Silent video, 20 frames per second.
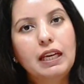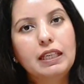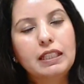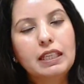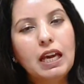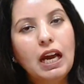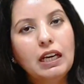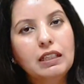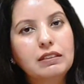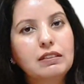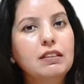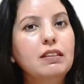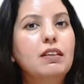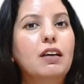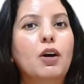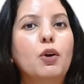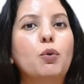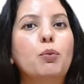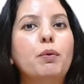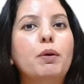ये अक्सर
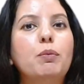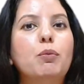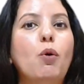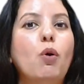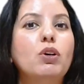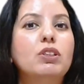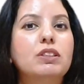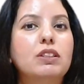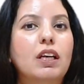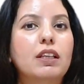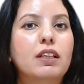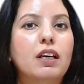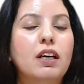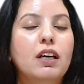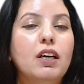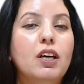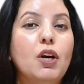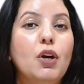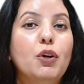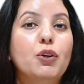घरों में बहुत ज़्यादा
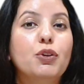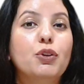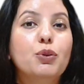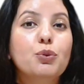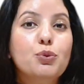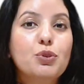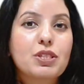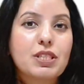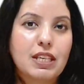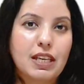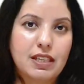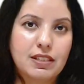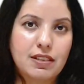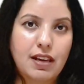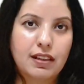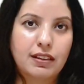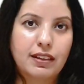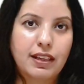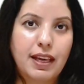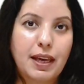यूज़ किए
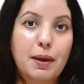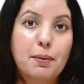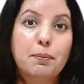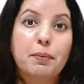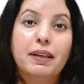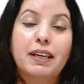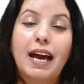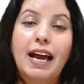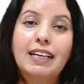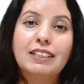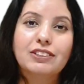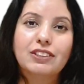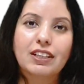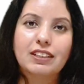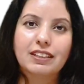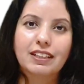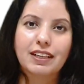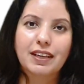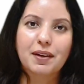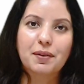जाते हैं बनाए
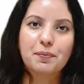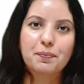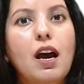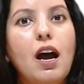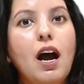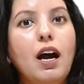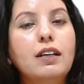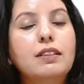जाते हैं